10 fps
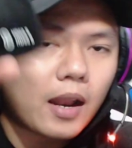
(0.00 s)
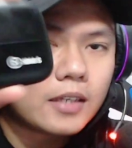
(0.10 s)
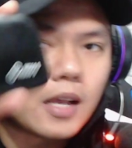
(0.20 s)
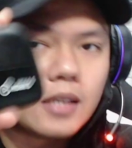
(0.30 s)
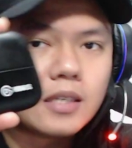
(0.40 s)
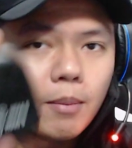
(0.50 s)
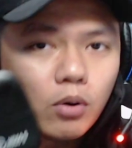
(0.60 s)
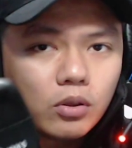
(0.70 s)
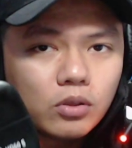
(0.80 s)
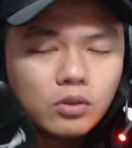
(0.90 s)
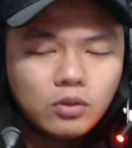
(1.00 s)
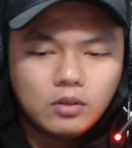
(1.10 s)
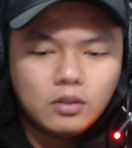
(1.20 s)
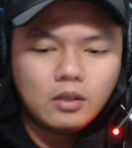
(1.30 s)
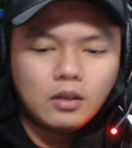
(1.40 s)
siyang sabon
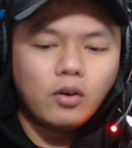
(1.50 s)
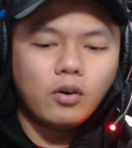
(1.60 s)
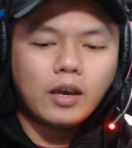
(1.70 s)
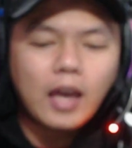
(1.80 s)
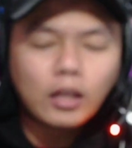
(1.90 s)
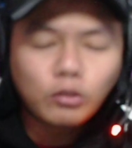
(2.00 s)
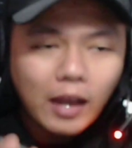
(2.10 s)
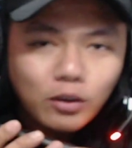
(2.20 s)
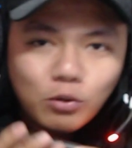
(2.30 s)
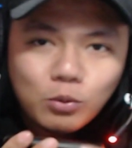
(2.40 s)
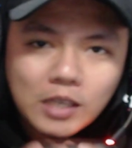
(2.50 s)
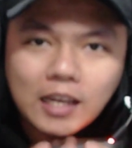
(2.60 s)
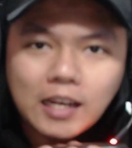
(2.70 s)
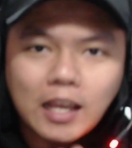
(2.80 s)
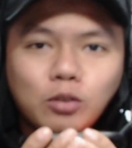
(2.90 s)
okay ito lang yung
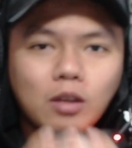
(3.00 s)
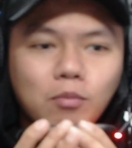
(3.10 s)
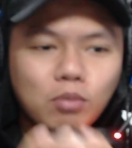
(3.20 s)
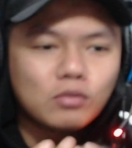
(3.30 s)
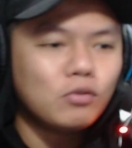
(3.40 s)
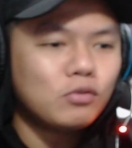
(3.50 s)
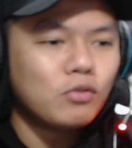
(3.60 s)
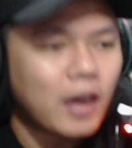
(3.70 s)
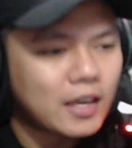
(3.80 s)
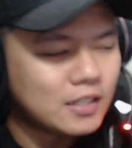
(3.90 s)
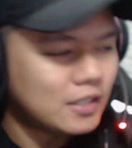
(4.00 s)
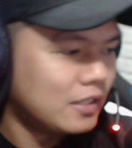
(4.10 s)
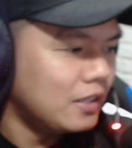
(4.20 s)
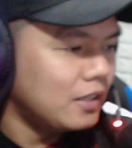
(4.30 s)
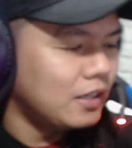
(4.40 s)
sikreto ni Boss Lucio guys
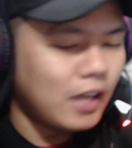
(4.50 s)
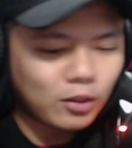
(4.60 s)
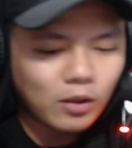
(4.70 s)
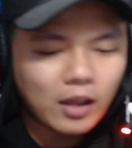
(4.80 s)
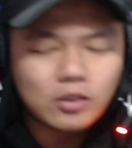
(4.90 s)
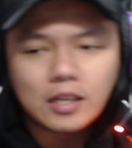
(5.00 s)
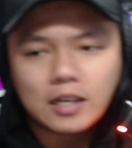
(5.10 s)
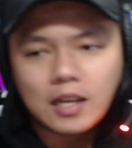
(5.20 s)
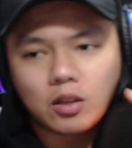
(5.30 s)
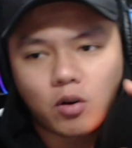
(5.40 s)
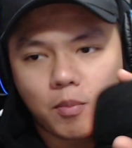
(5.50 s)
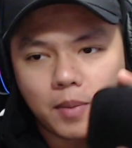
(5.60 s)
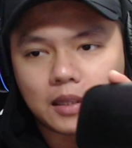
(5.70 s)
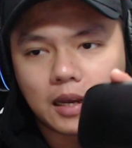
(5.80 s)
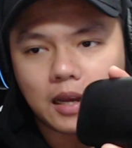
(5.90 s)
ito lang yung sikreto kung
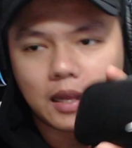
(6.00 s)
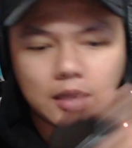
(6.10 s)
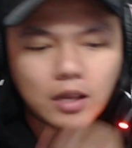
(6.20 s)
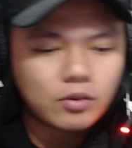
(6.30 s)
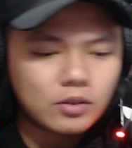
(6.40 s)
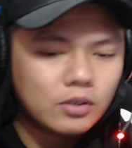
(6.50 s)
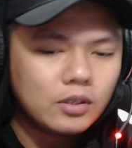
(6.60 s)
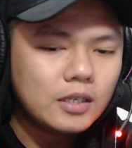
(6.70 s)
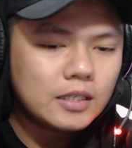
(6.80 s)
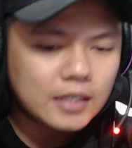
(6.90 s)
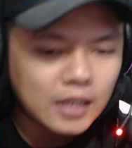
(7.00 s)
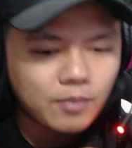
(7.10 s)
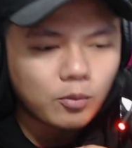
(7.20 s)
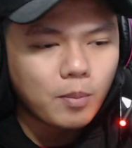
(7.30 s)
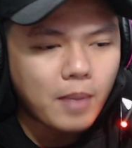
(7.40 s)
ba't ang ganda nung stream
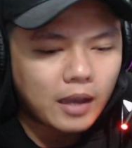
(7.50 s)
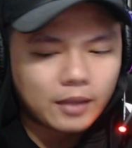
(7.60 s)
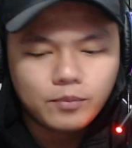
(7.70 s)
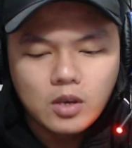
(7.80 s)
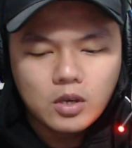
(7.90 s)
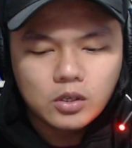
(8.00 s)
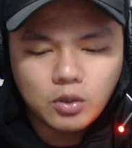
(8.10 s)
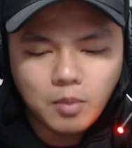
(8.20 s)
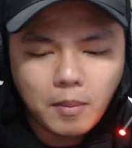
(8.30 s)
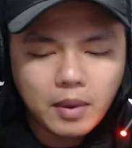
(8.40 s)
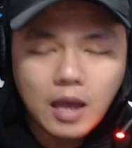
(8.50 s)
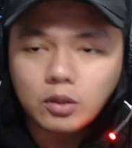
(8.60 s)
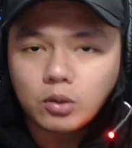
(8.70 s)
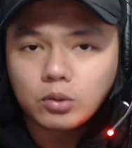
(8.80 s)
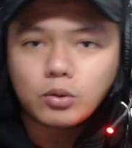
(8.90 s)
kung bakit so mamaya
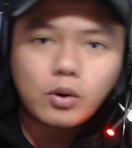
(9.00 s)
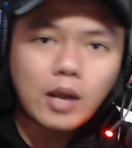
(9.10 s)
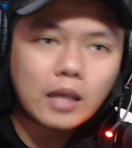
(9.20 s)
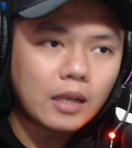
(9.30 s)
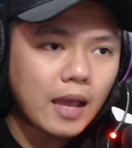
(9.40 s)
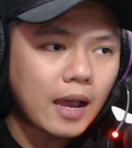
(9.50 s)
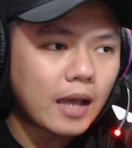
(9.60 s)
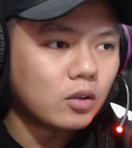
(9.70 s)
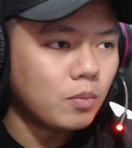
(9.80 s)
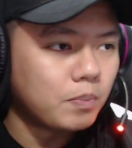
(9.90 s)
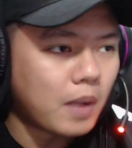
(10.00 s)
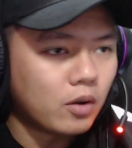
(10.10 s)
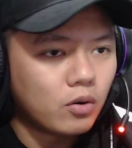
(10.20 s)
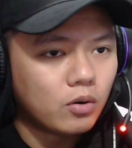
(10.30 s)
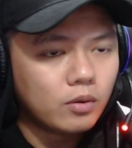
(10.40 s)
tuturo natin lahat kung
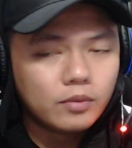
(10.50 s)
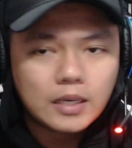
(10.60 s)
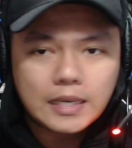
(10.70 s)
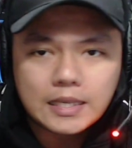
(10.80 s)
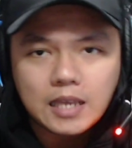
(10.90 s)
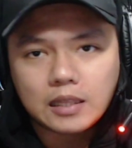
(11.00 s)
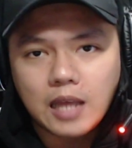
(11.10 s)
paano i-set